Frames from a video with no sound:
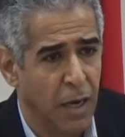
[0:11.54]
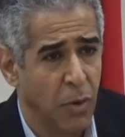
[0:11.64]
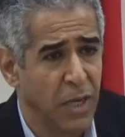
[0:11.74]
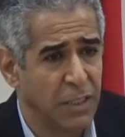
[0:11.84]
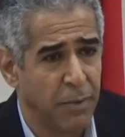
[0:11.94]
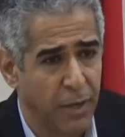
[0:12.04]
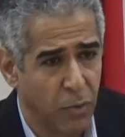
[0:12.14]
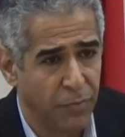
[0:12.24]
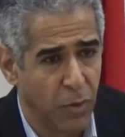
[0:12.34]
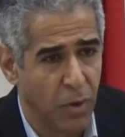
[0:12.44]
أو يجب أن
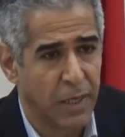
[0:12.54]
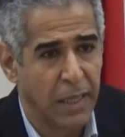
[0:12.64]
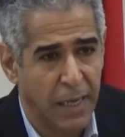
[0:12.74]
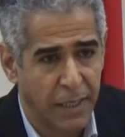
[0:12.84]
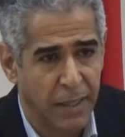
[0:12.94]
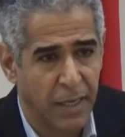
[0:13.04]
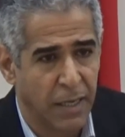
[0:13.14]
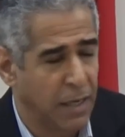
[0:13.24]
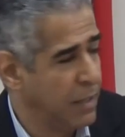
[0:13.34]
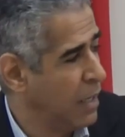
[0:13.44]
نكون في وارد الحديث
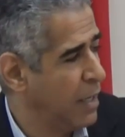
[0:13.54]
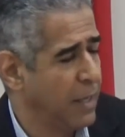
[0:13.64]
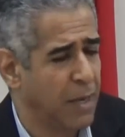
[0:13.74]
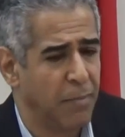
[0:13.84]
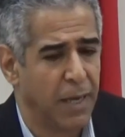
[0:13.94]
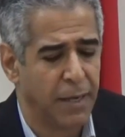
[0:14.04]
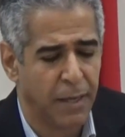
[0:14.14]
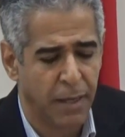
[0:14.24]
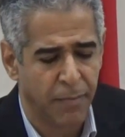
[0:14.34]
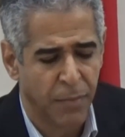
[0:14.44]
عن هذه الأيام
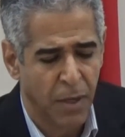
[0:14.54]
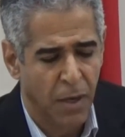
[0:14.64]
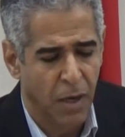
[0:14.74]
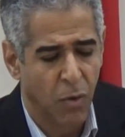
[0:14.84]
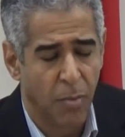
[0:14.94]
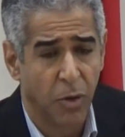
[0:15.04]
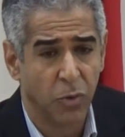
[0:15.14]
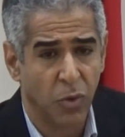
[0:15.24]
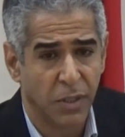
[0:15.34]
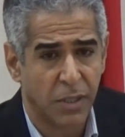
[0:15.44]
لأن هو
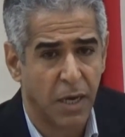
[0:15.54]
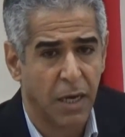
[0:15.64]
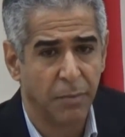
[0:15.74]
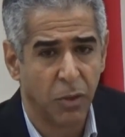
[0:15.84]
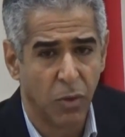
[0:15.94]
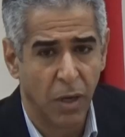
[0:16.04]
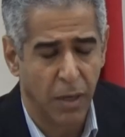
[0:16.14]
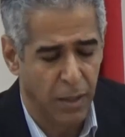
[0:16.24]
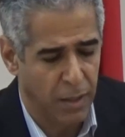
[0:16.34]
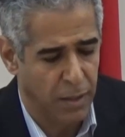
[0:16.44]
موضوع الساعة
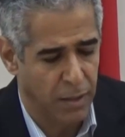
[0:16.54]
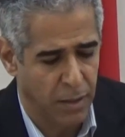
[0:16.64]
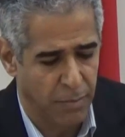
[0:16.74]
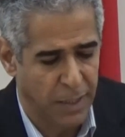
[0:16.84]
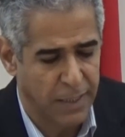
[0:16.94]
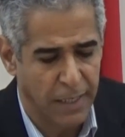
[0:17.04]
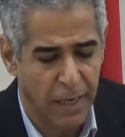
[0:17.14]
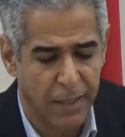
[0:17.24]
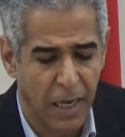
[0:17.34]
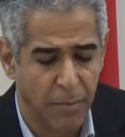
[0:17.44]
بكل ما تعني
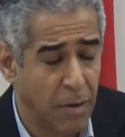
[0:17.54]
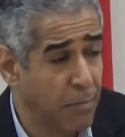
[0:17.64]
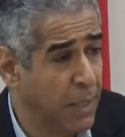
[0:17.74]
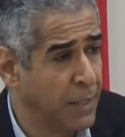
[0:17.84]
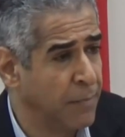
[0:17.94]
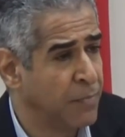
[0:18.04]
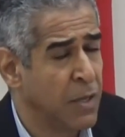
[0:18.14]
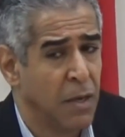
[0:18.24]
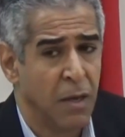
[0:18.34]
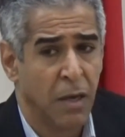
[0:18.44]
الكلمة معنى
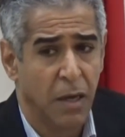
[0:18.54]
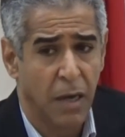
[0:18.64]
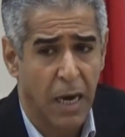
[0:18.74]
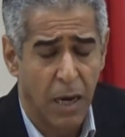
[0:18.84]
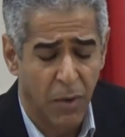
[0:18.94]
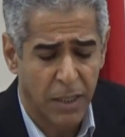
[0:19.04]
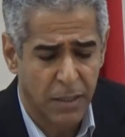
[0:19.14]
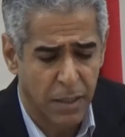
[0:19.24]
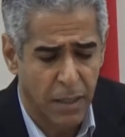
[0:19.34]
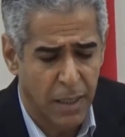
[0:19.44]

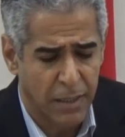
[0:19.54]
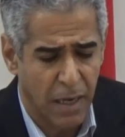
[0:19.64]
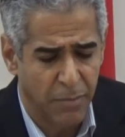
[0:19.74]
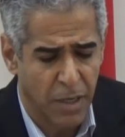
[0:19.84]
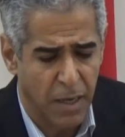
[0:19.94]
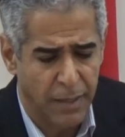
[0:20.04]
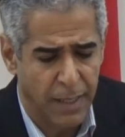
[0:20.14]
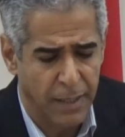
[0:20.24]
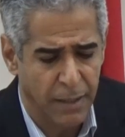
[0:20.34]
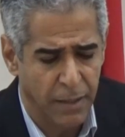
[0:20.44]
حاولت قدر الإمكان
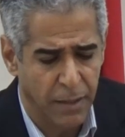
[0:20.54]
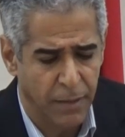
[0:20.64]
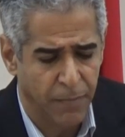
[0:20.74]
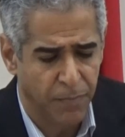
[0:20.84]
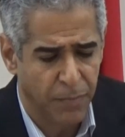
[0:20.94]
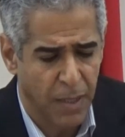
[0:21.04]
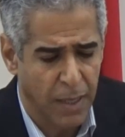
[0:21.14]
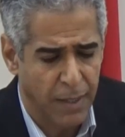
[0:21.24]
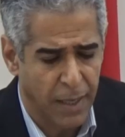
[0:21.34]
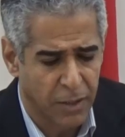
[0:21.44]
يعني
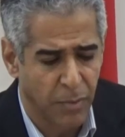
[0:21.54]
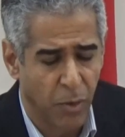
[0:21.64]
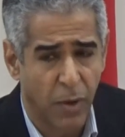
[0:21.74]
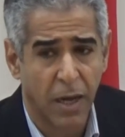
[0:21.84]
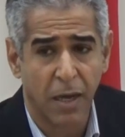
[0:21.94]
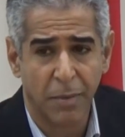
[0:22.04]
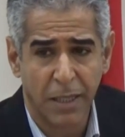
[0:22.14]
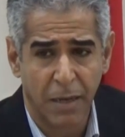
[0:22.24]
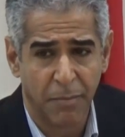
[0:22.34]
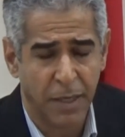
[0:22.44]
أن أكتب الورقة
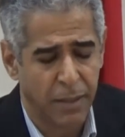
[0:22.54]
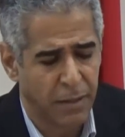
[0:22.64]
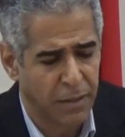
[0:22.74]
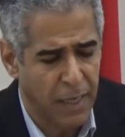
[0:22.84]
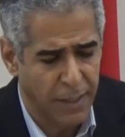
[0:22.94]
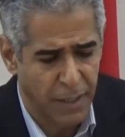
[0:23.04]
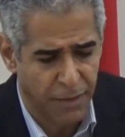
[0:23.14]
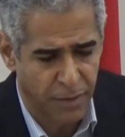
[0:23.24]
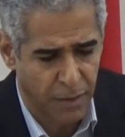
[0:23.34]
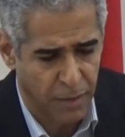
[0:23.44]
بدلا من أن نتحدث